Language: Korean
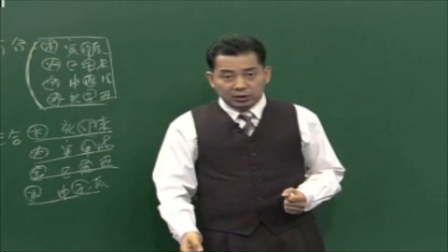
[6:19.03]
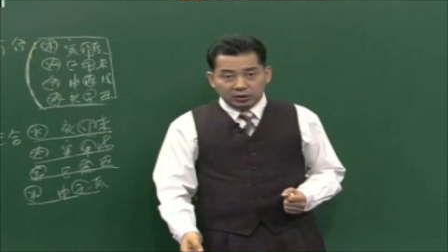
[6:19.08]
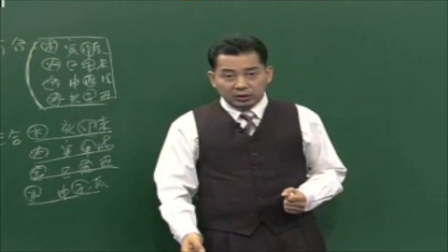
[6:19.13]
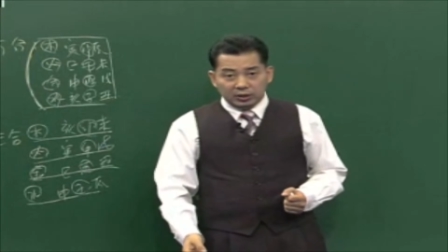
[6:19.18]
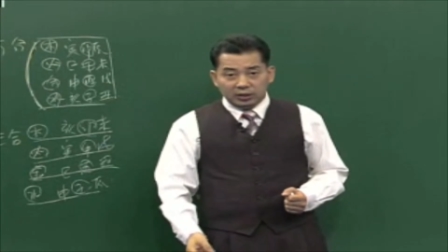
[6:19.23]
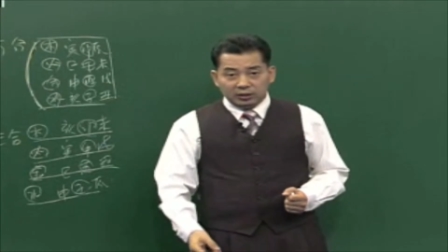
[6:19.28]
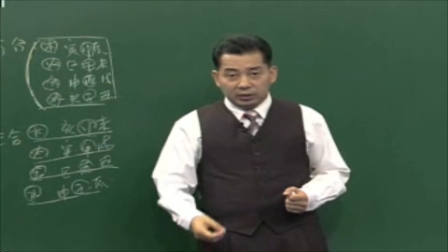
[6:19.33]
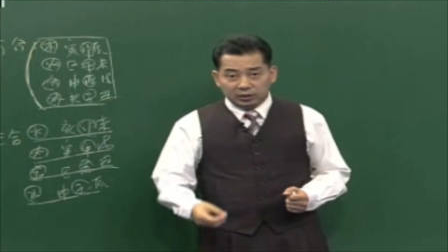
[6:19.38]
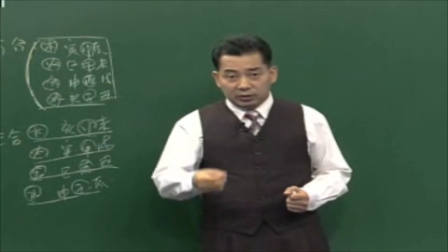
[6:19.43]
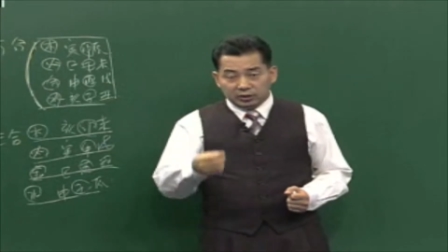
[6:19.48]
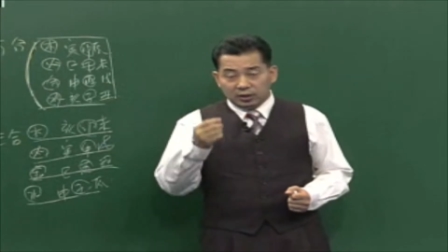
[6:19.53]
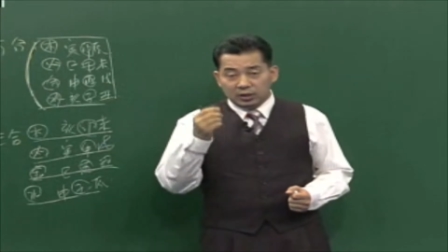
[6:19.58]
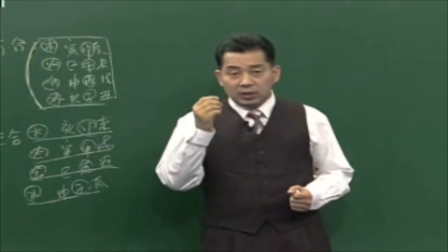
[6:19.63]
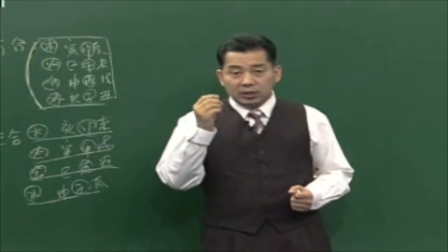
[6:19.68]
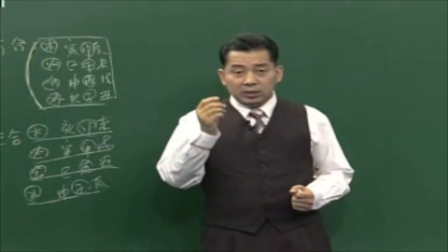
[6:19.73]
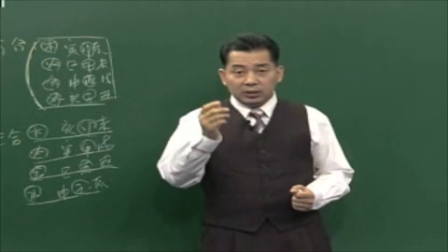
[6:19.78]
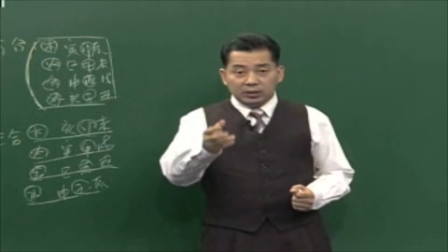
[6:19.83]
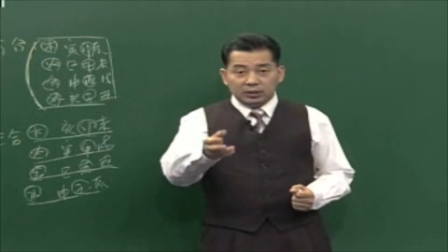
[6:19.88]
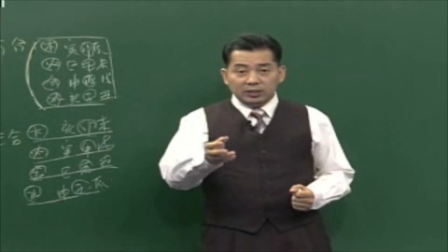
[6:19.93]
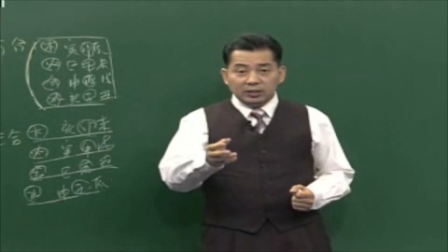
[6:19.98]
예를 들어서
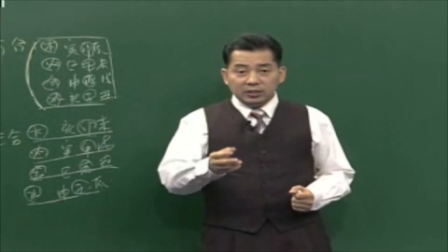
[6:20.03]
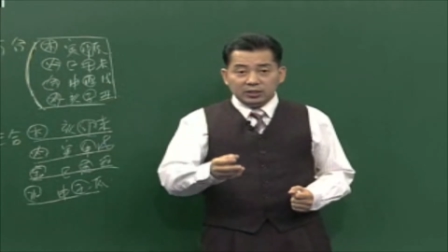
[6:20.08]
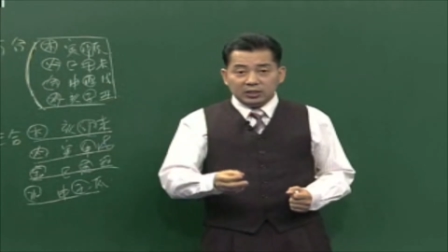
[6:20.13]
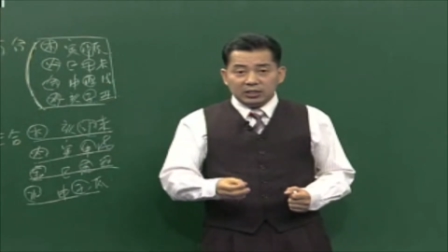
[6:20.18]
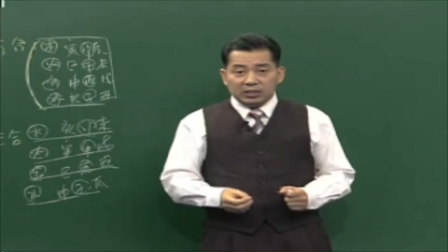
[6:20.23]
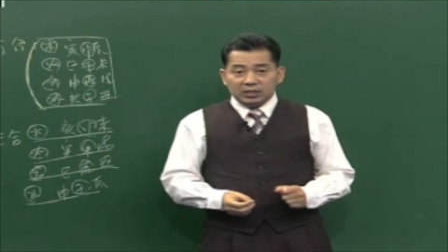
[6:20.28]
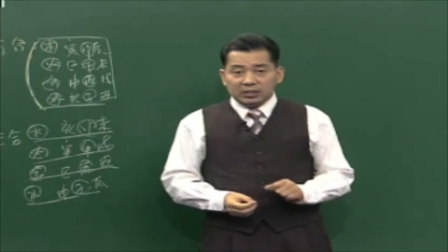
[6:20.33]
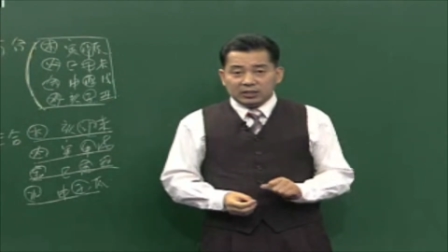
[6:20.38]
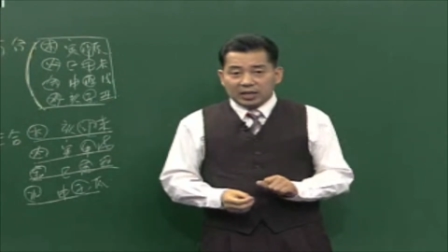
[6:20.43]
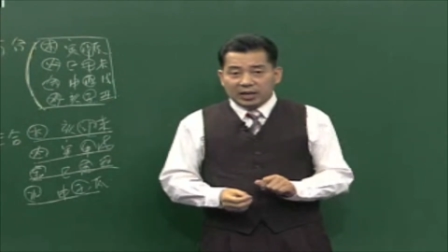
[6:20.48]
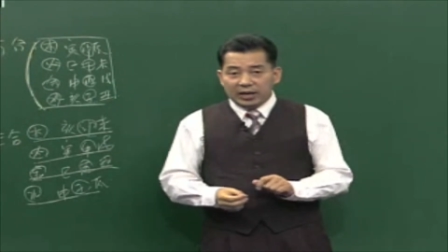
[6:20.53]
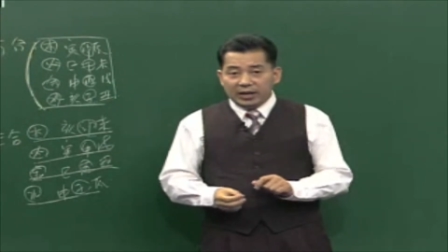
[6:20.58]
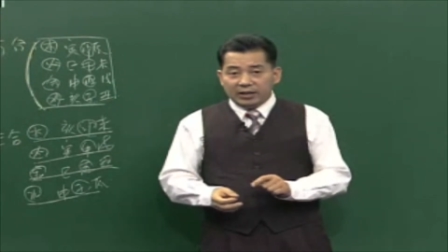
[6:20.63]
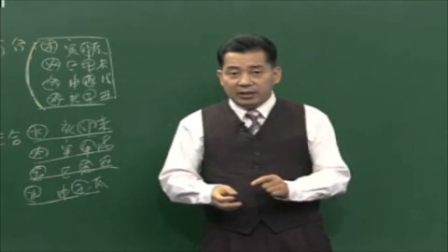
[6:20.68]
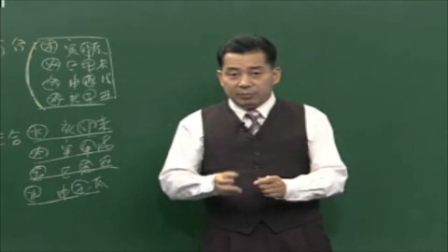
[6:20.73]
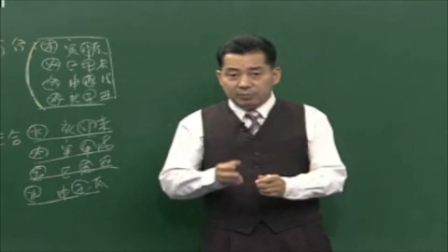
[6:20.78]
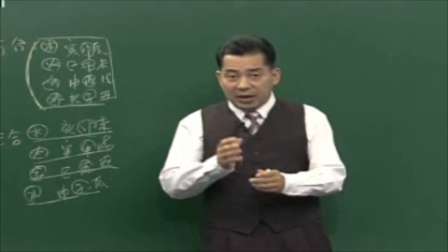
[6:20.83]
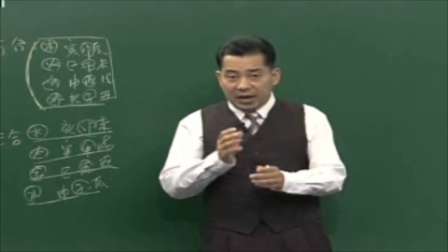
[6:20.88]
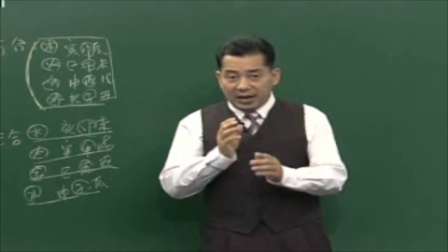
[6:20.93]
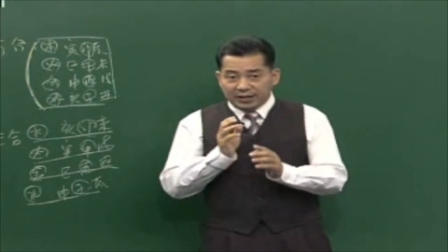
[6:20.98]

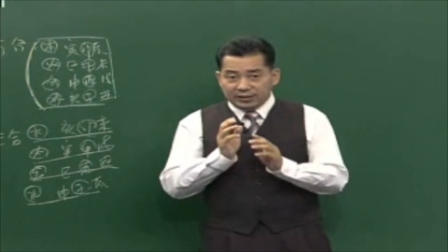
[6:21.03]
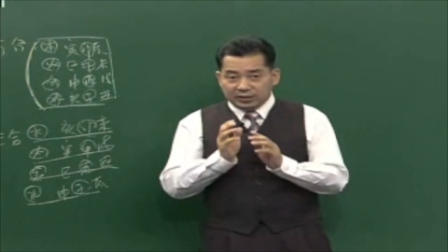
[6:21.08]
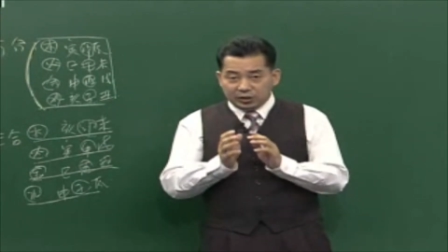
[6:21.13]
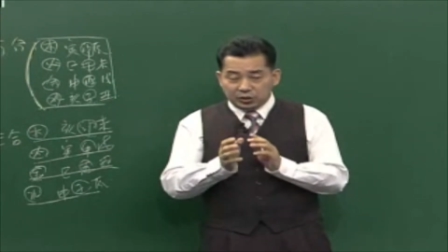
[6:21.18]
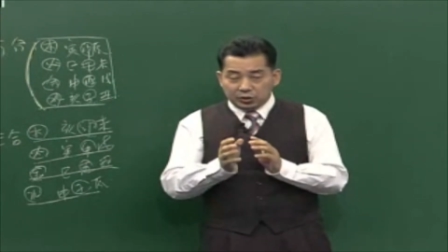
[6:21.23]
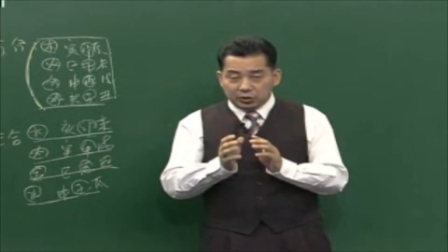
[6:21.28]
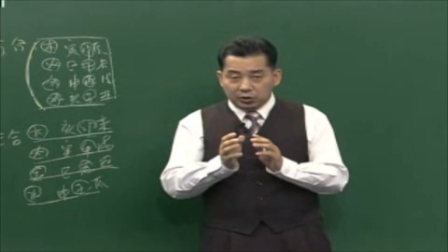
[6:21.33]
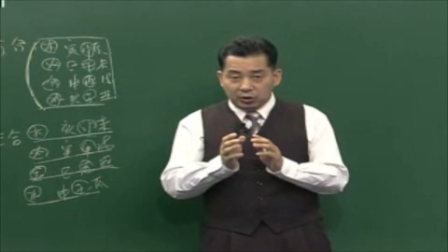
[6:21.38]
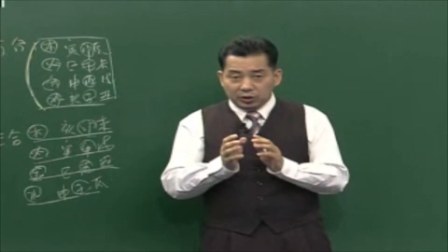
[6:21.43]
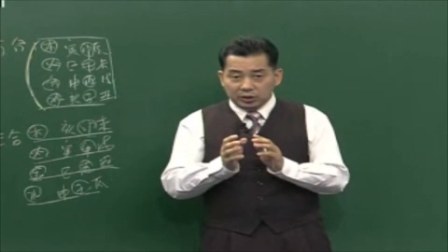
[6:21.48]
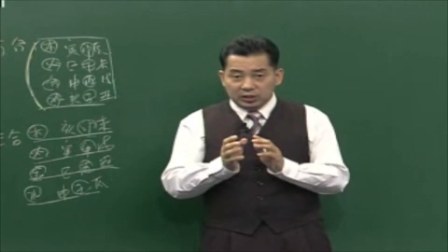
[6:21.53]
인신사에는 맹지죠.